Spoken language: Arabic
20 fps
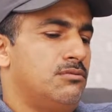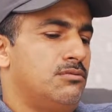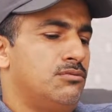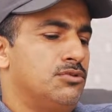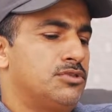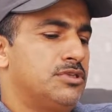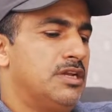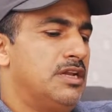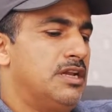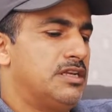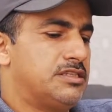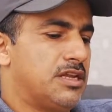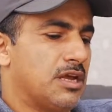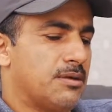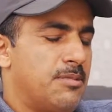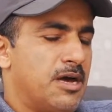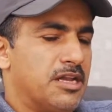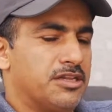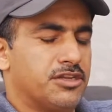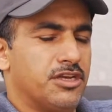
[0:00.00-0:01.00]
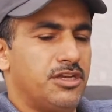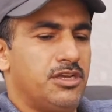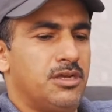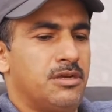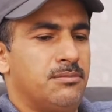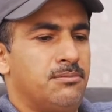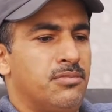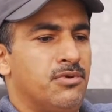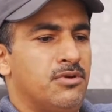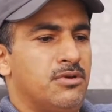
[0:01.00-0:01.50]
وصلنا استقبال
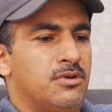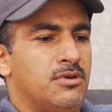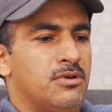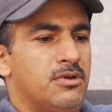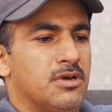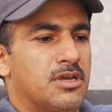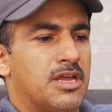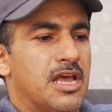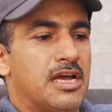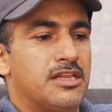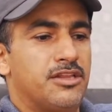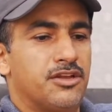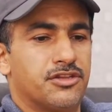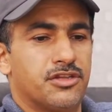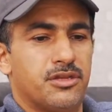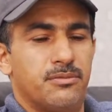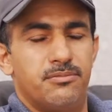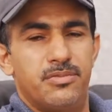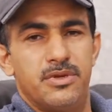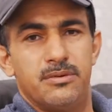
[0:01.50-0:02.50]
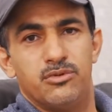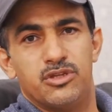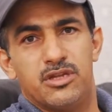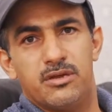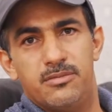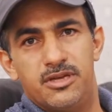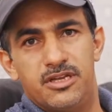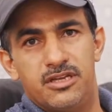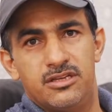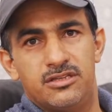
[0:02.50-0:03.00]
طيب آه، كادر طبي
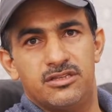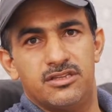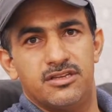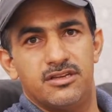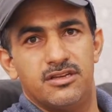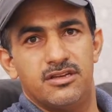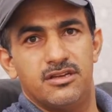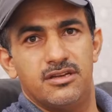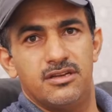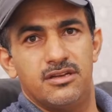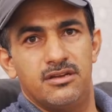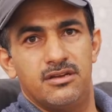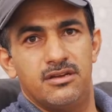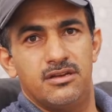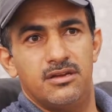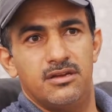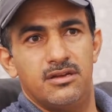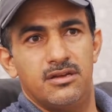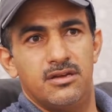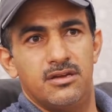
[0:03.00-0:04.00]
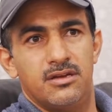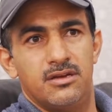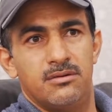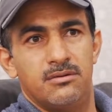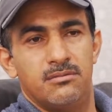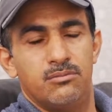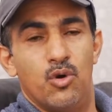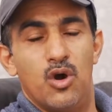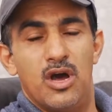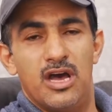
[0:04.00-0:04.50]
متميز آه،
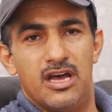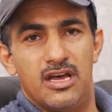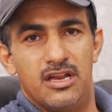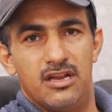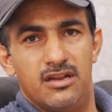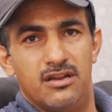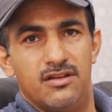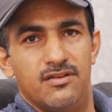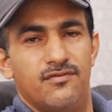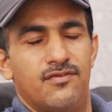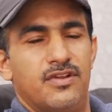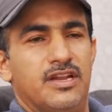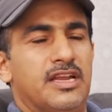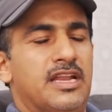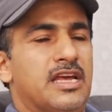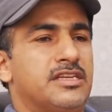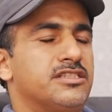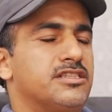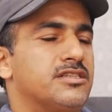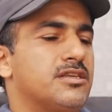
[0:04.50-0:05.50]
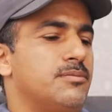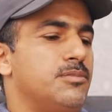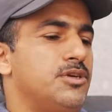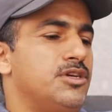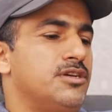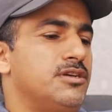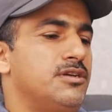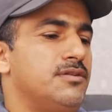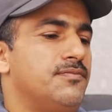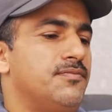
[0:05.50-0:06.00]
مؤهل في العلاج
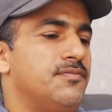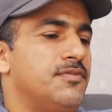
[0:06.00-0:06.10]
الطبيعي